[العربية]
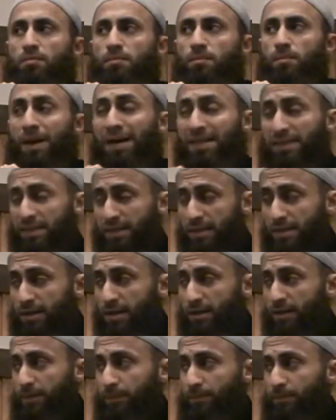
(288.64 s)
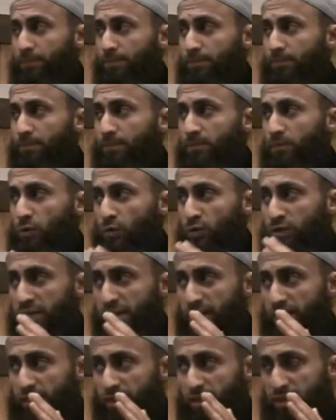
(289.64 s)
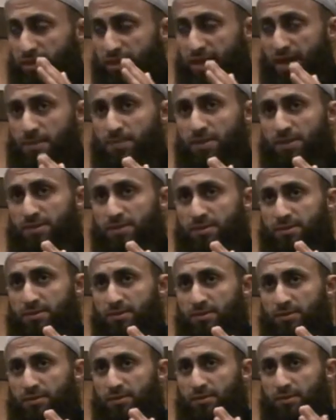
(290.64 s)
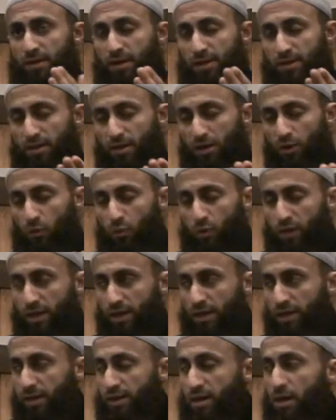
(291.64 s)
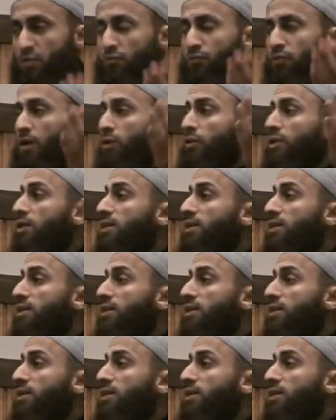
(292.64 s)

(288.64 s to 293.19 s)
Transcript: بعد كده قلنا إن الثابت أنه كان يرفع